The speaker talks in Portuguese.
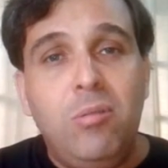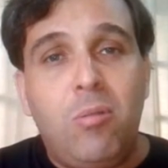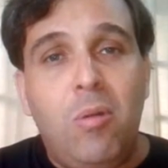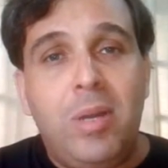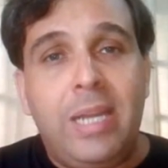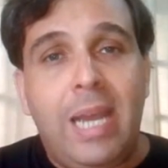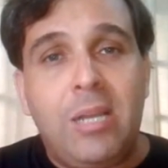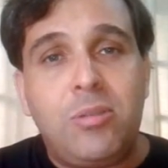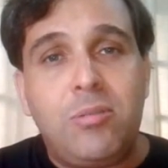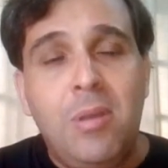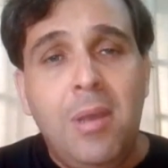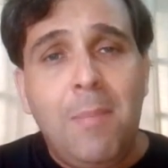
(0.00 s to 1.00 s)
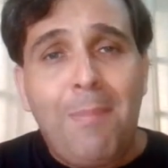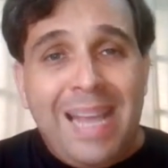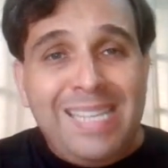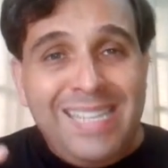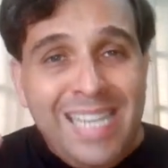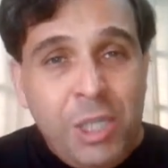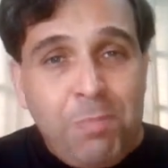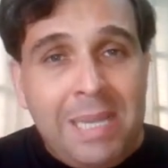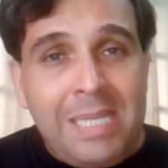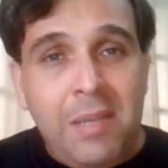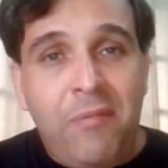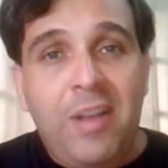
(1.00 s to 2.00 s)
no Congresso, mas
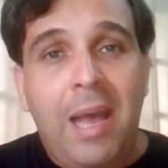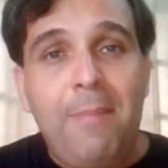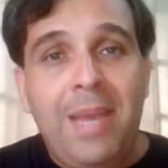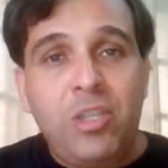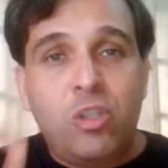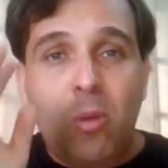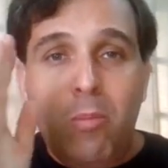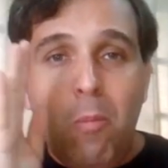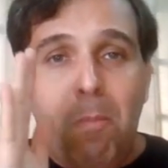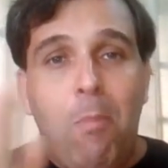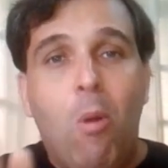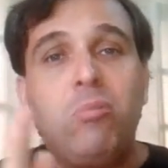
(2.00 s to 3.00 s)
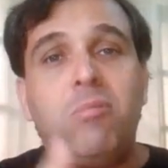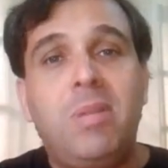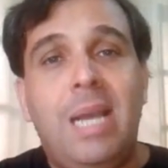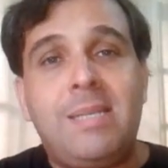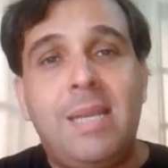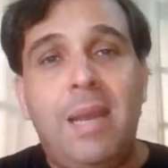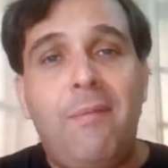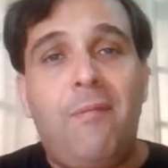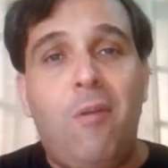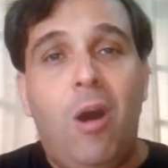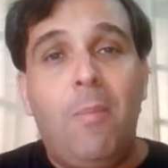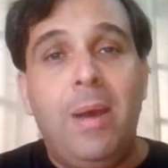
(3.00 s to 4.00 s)
especificamente sobre um ponto dessa
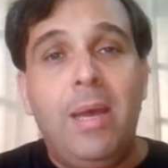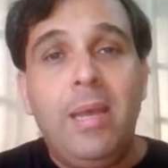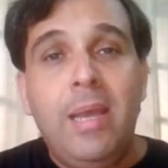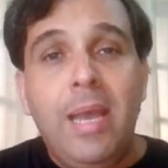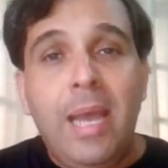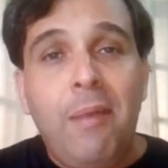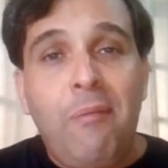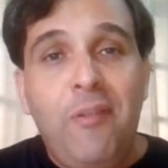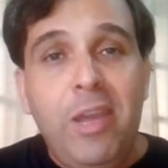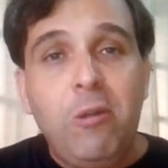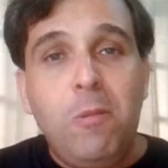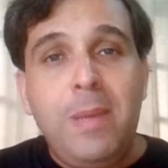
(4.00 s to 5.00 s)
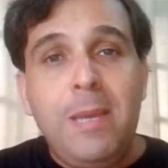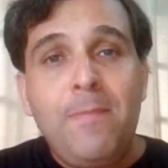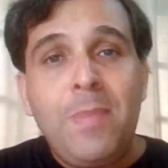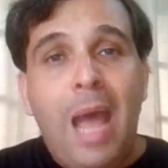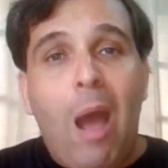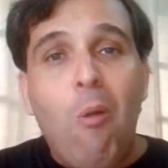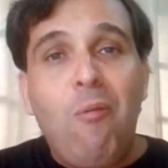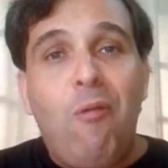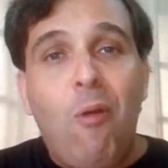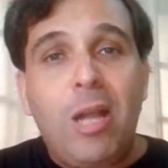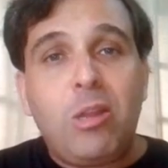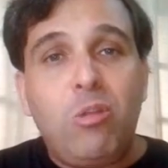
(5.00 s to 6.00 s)
reforma. Refiro-me ao
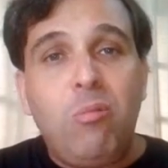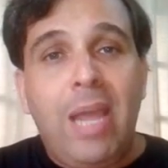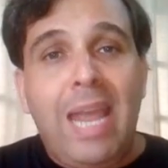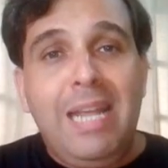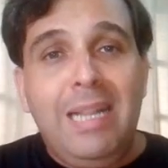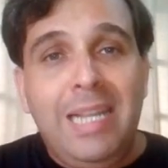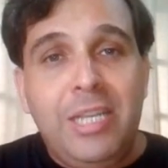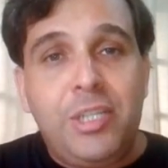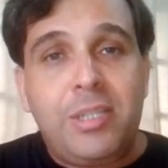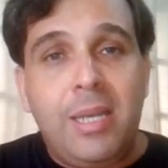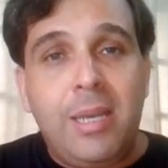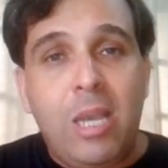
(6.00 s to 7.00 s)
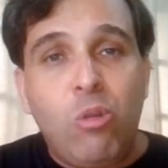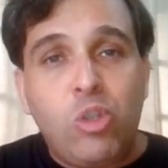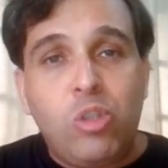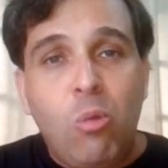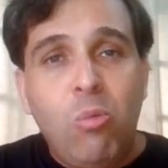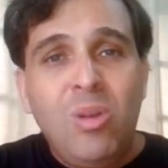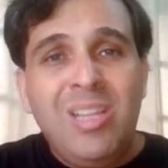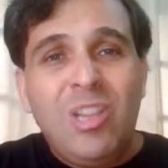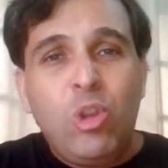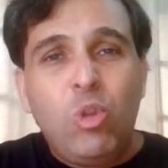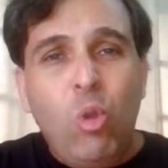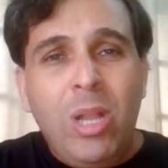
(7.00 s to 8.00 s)
voto em lista. Eu sou
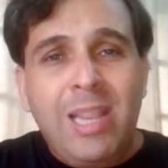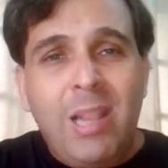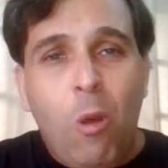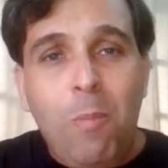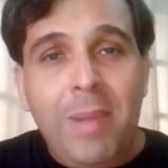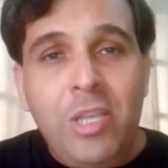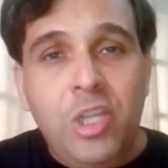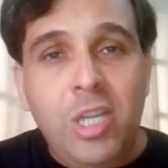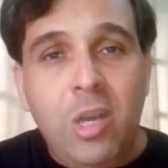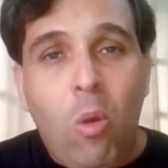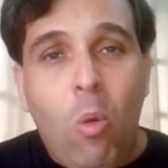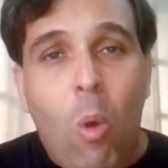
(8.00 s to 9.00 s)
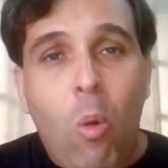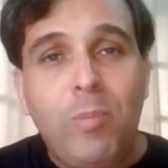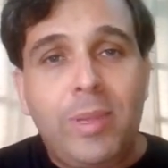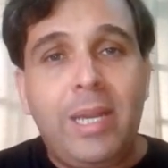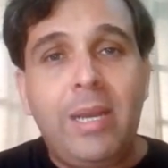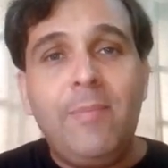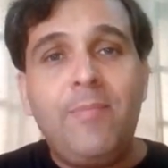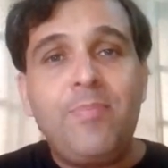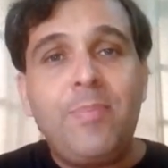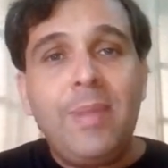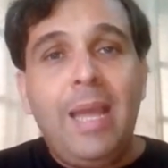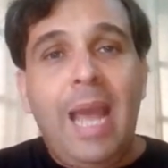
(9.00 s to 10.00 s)
totalmente contra
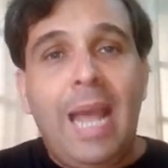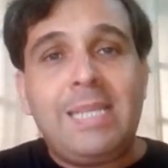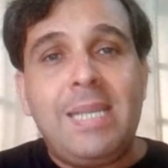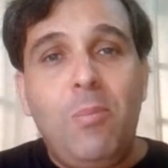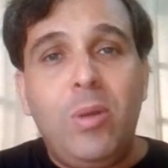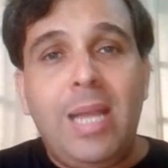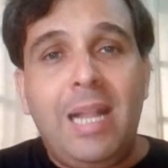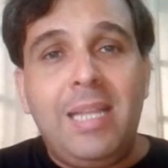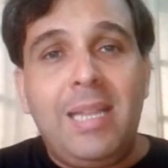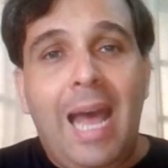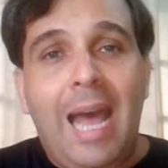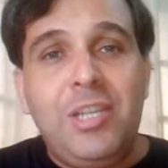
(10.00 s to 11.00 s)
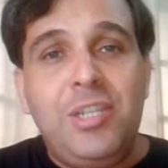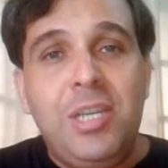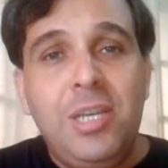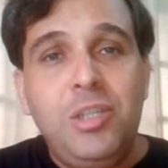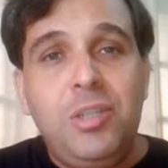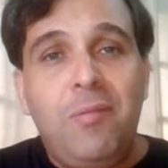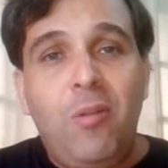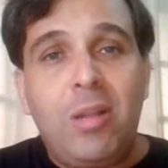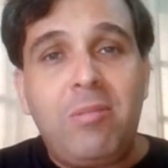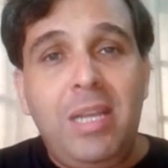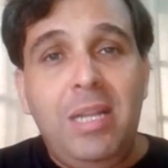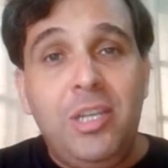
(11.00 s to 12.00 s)
essa modalidade de
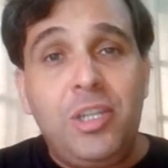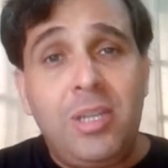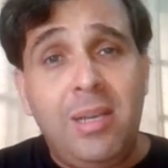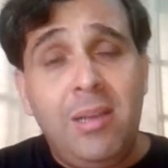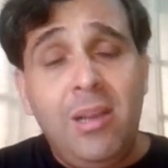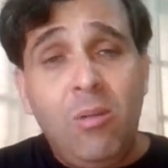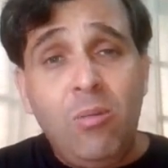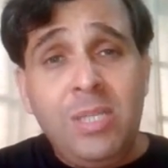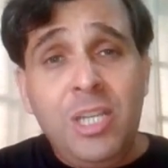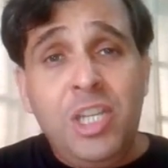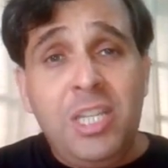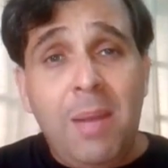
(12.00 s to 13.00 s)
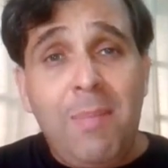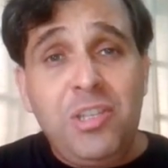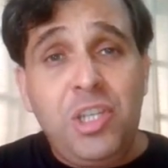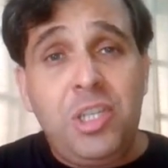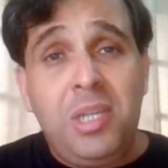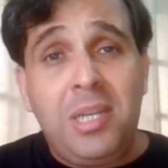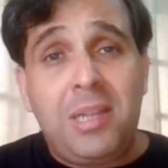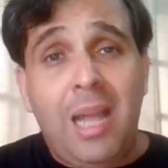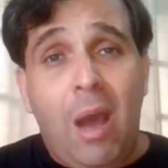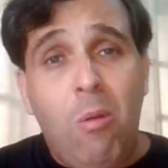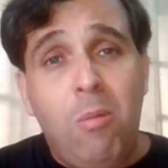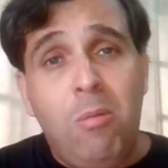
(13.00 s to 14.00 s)
voto em lista. O sistema
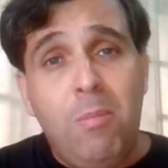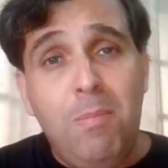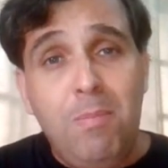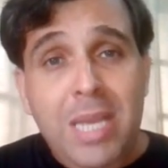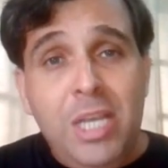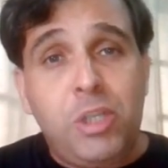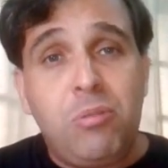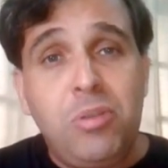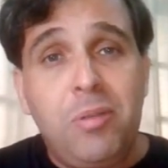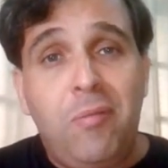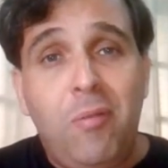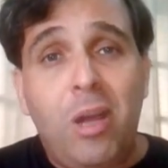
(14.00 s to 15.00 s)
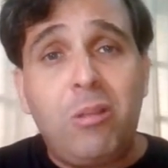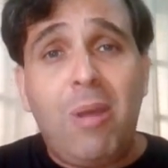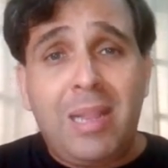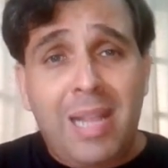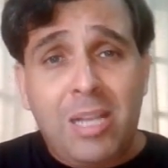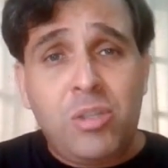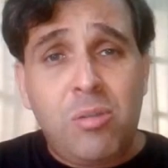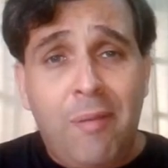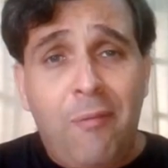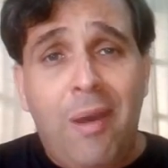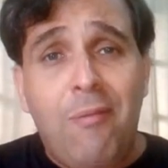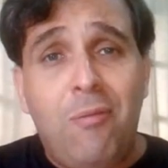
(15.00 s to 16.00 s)
distrital misto de voto eu é até sou
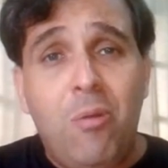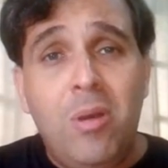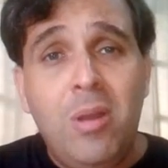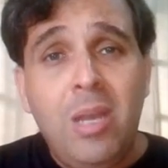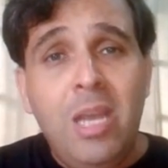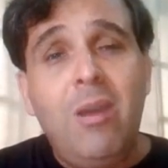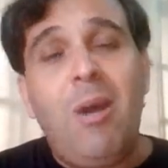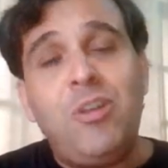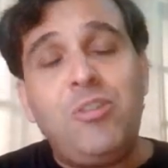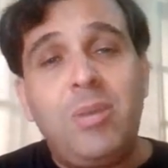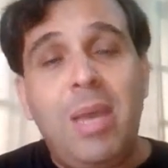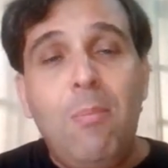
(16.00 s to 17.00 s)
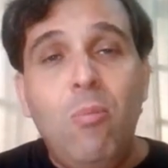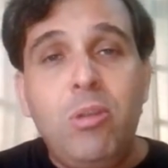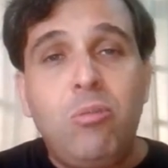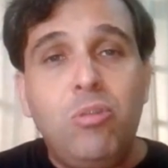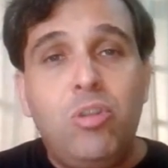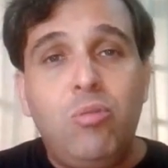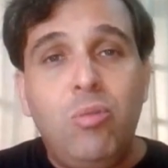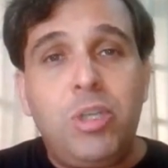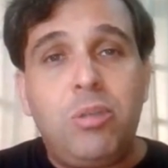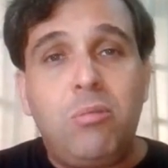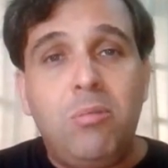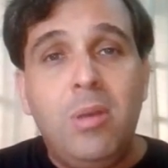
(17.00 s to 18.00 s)
a favor. Eu acho que é muito
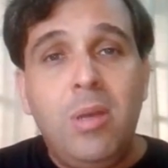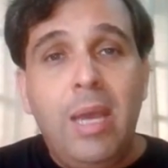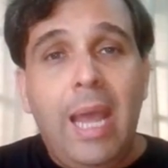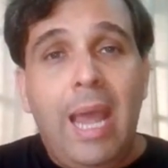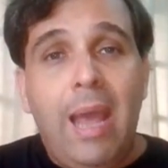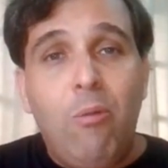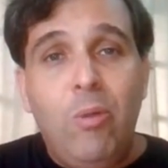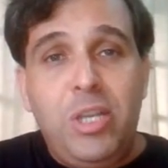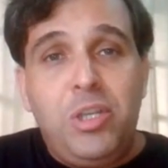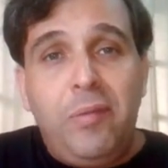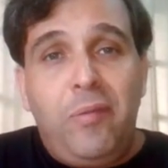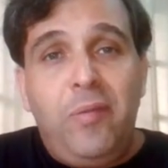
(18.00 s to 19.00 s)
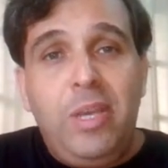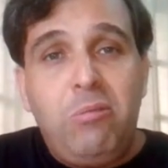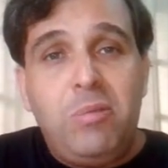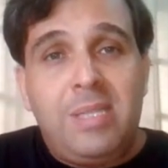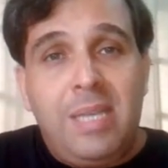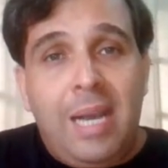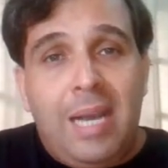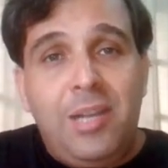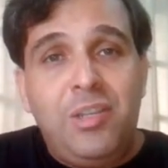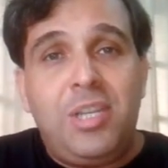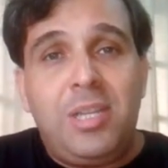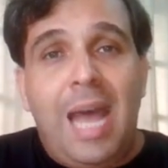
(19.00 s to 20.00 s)
justo é, o indivíduo ser
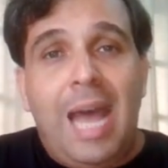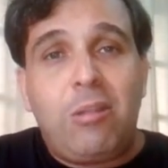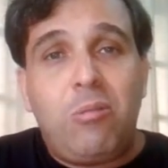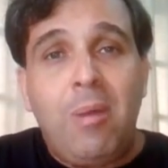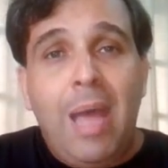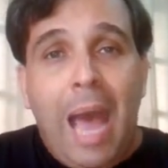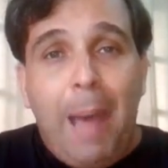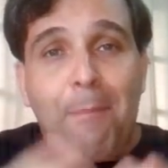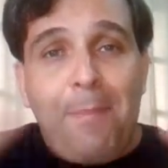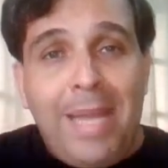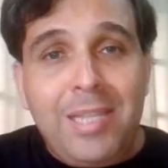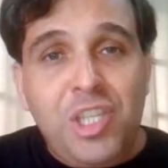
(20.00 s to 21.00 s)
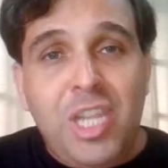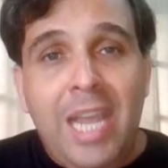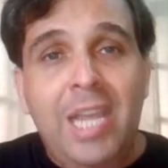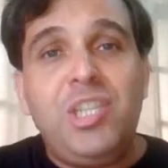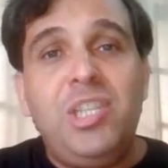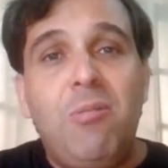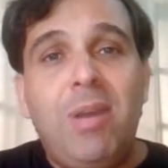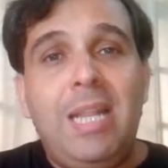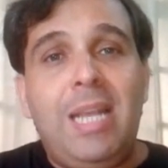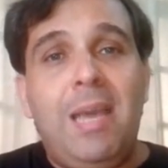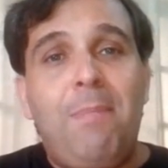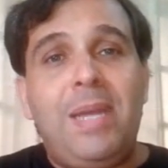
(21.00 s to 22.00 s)
candidato apenas na região que
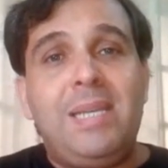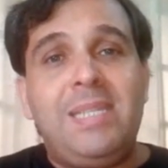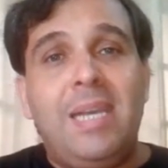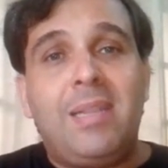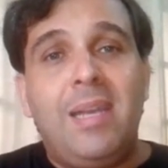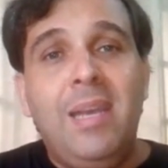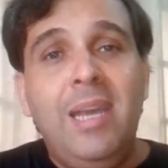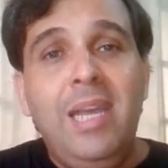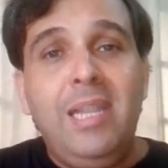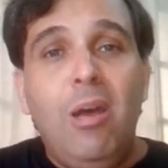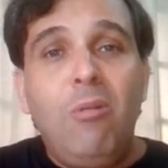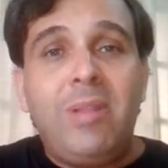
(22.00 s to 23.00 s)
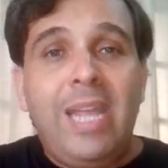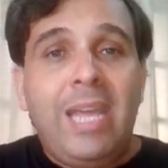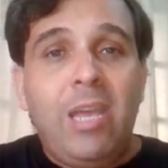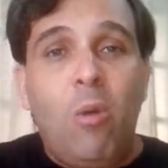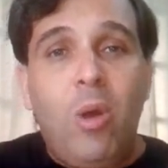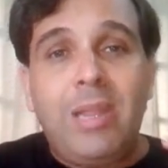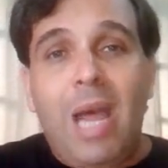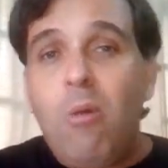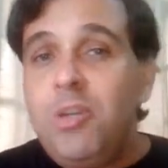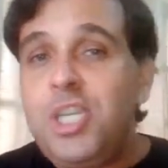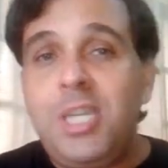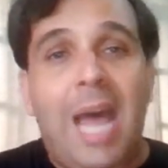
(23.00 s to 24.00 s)
ele representa e não ter que rodar
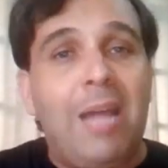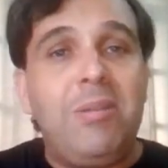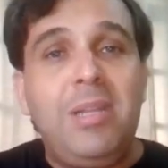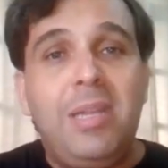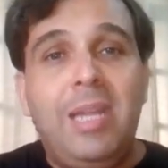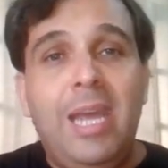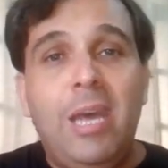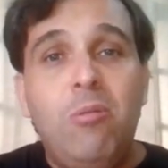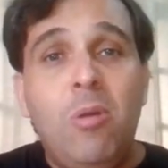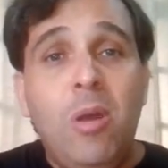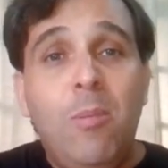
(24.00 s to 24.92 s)
o estado inteiro